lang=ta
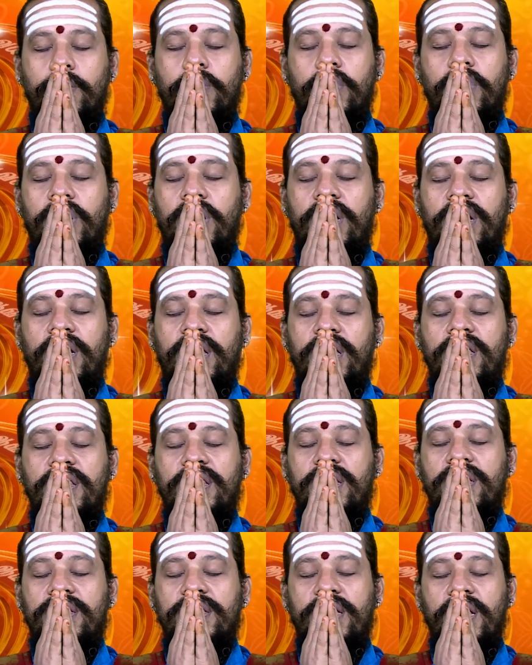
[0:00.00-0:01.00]
முருகனே
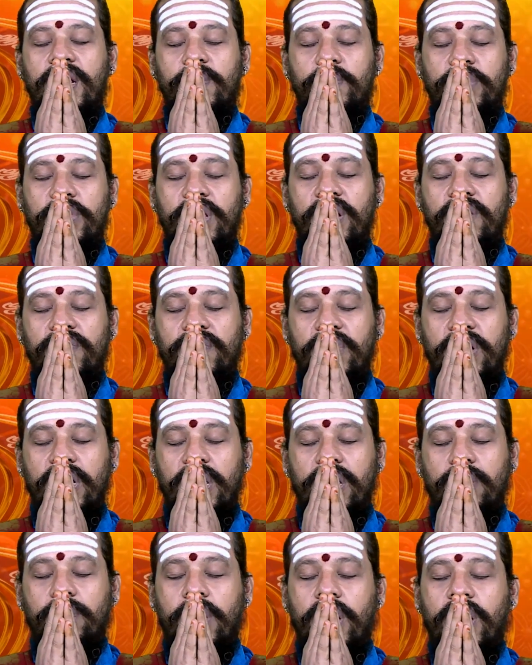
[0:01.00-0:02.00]
செந்தில்
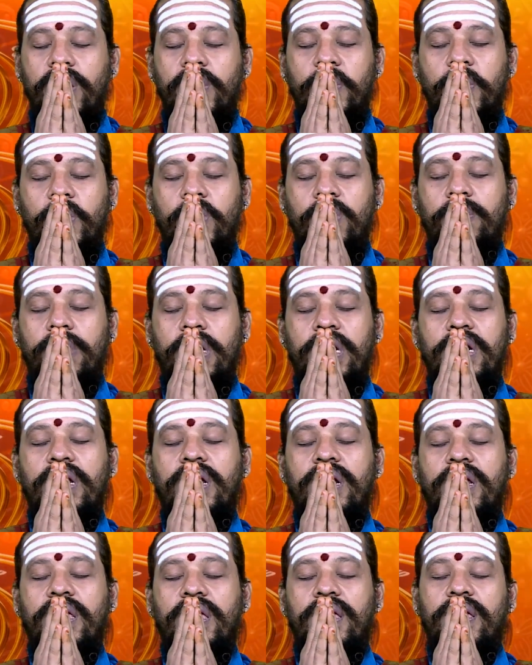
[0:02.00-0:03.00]
முதல்வனே மாயோன்
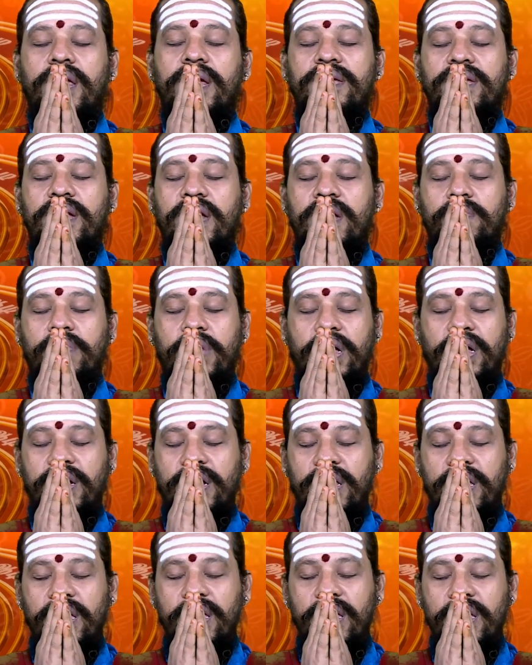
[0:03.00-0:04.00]
மருகனே ஈசன்
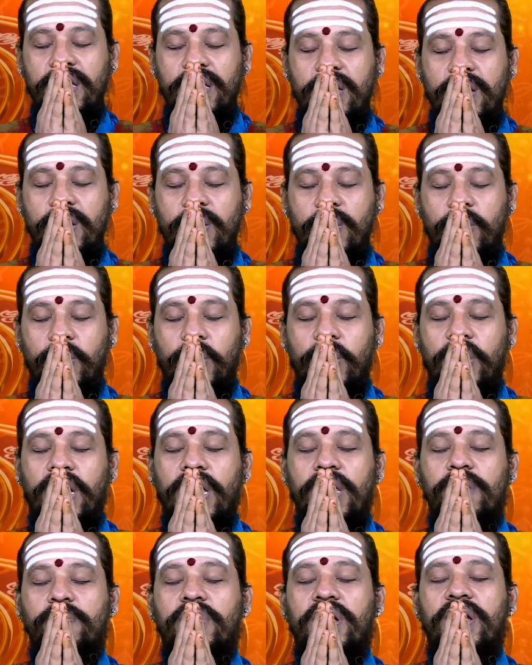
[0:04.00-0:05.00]
மகனே ஒரு
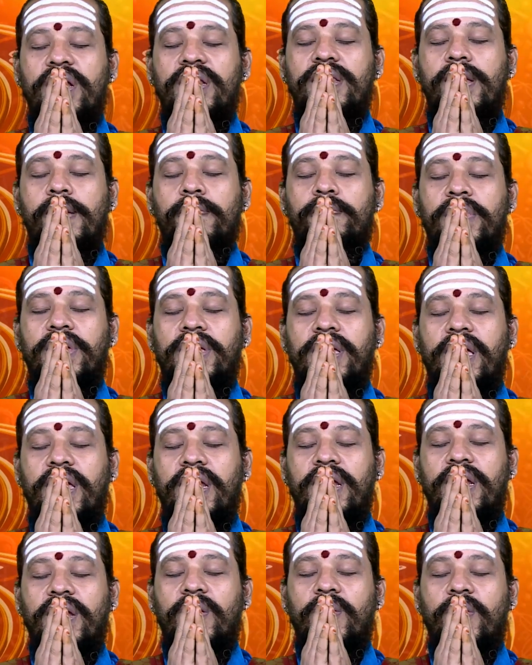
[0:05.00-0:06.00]
கைமுகன் தம்பியே
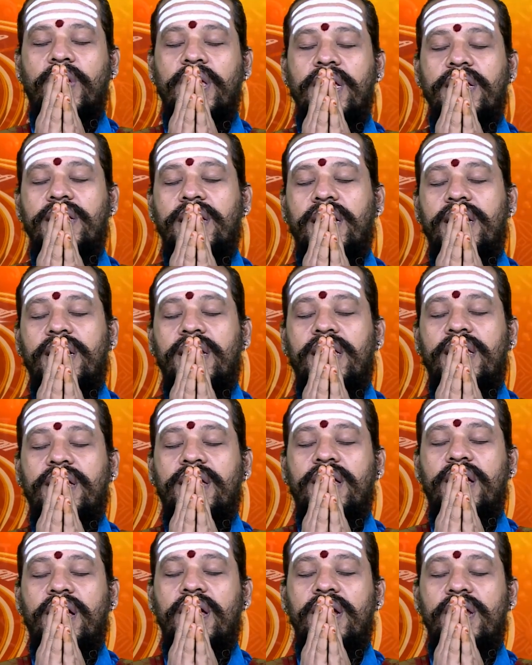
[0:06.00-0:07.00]
நின்னுடைய
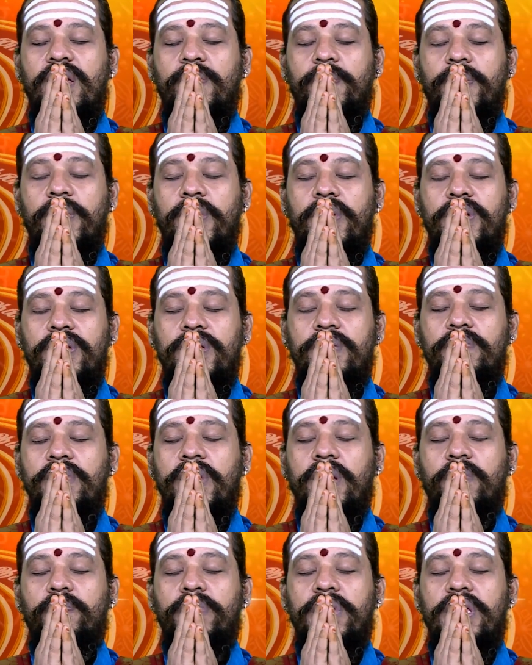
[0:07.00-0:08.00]
தண்டைக்கால் எப்பொழுதும்
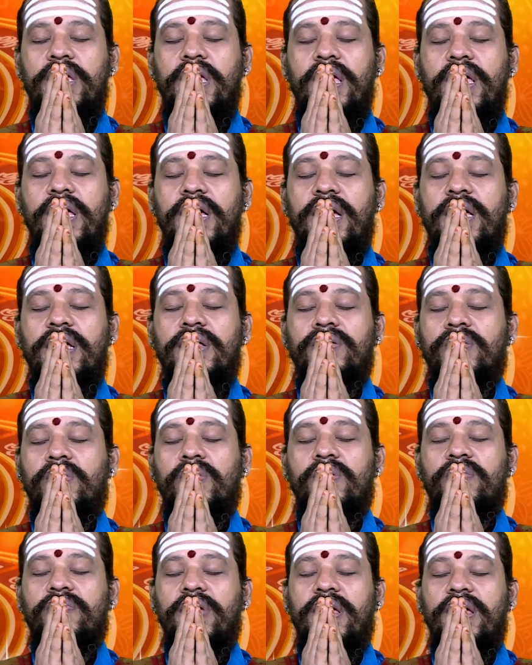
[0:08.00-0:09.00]
நம்பியே
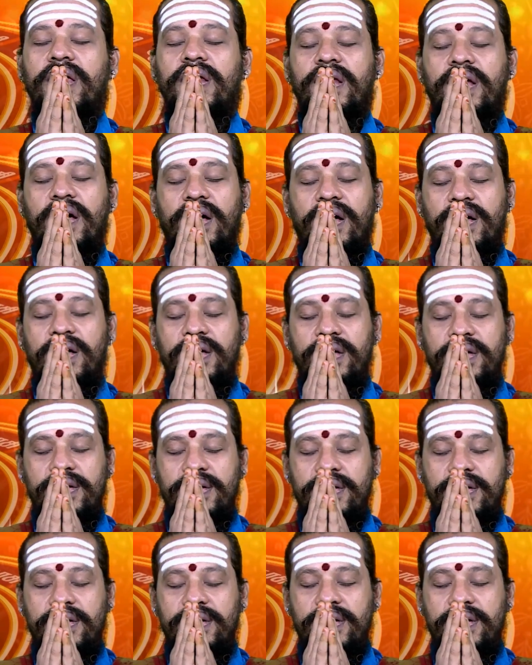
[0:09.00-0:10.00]
கைத்தொழுவேன் நான்